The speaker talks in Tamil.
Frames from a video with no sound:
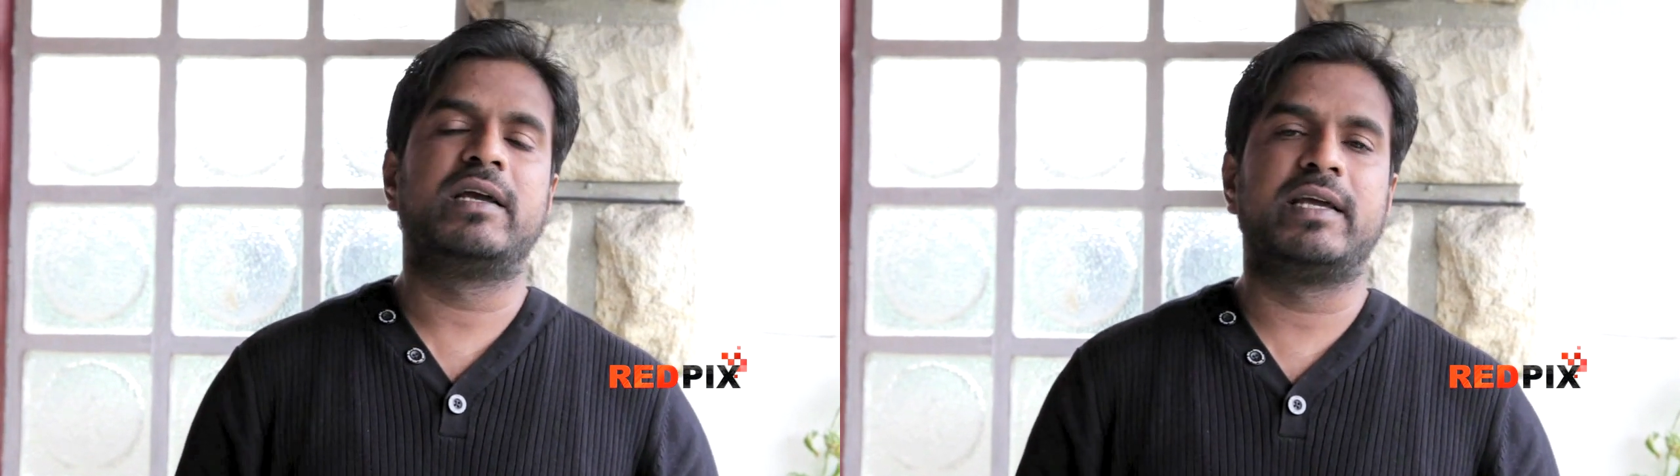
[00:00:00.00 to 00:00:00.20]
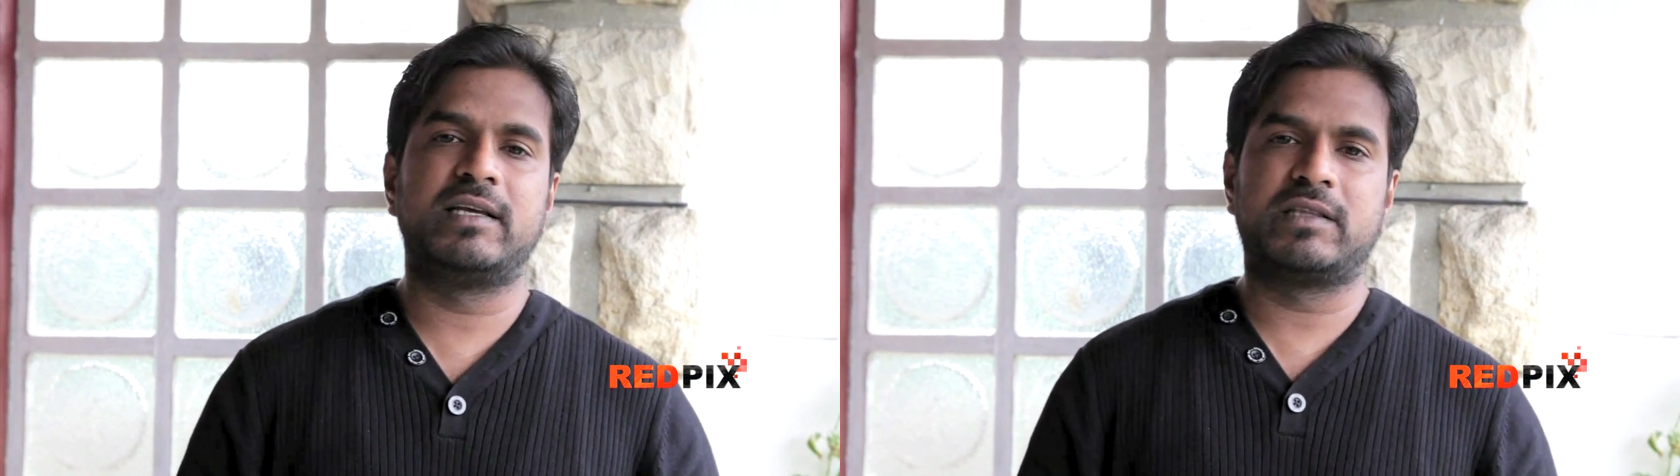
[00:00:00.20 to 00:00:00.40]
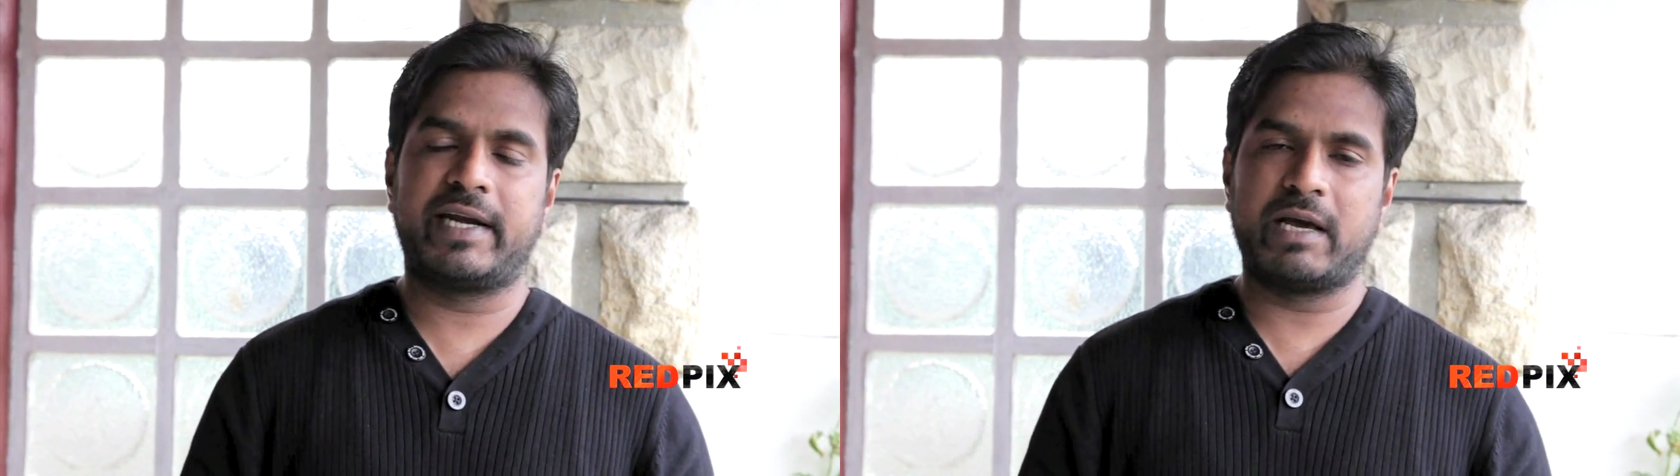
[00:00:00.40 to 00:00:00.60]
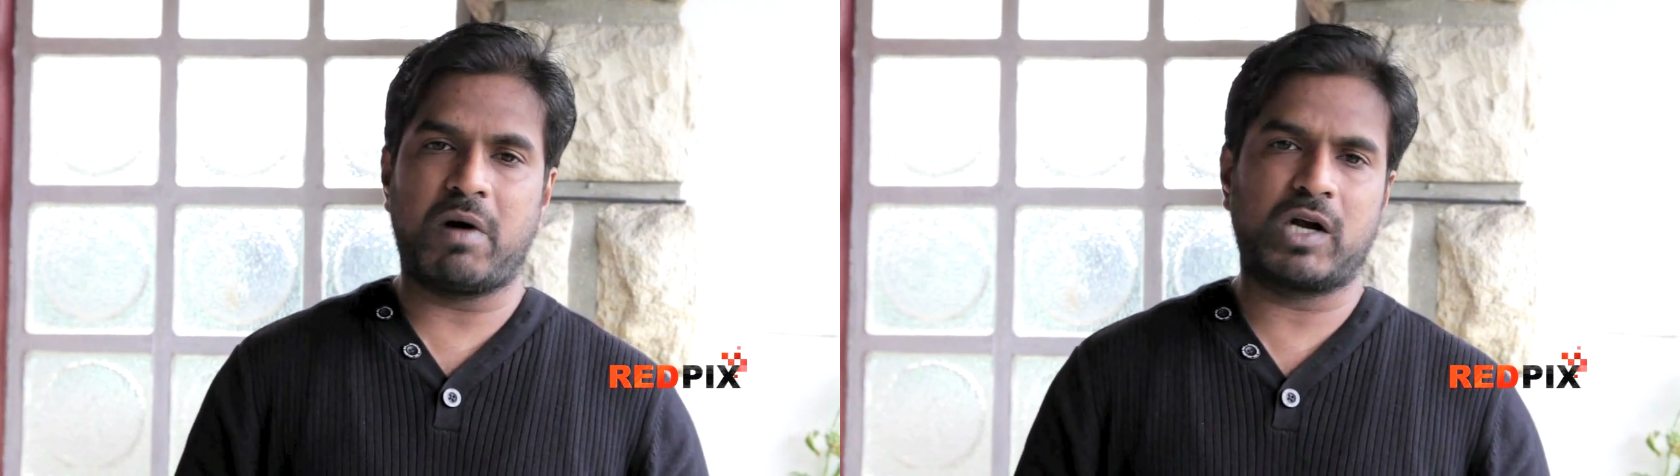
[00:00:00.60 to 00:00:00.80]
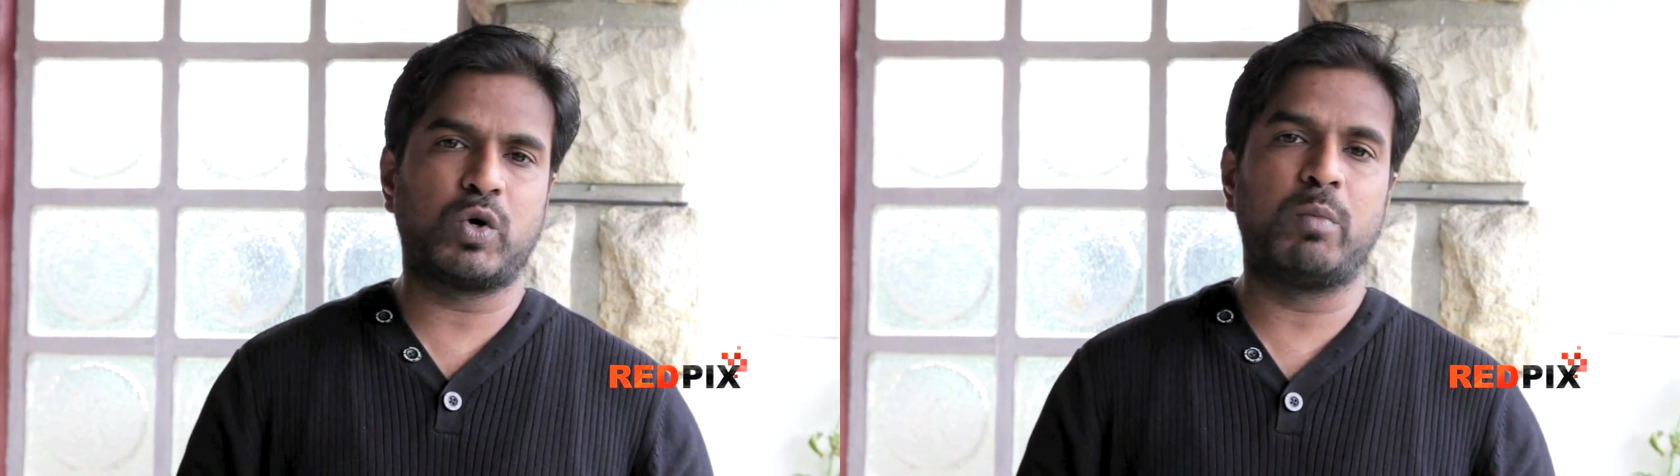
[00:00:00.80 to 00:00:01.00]
இனி திரையிட
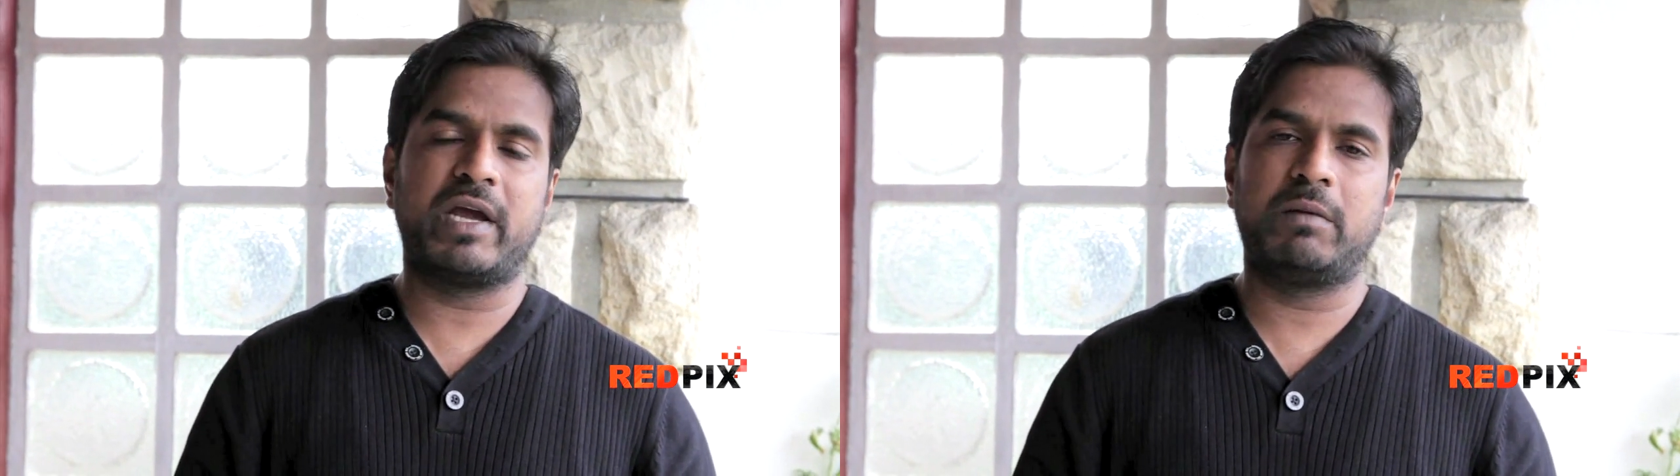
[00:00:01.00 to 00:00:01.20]
மாட்டோம்